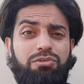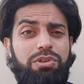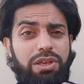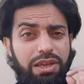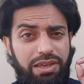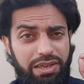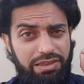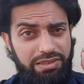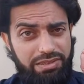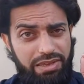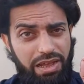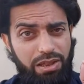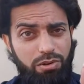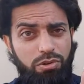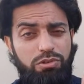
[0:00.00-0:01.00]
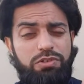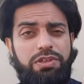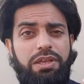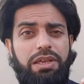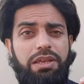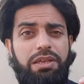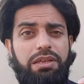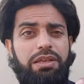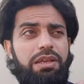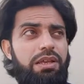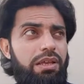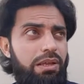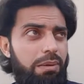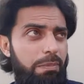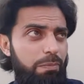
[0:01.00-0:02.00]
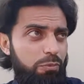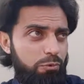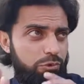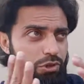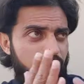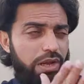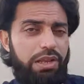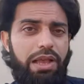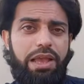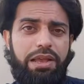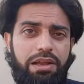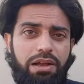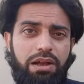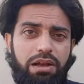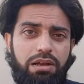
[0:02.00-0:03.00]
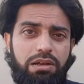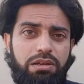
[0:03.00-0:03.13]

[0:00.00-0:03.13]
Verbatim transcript: दुनिया के इंसानों से पूछा जाएगा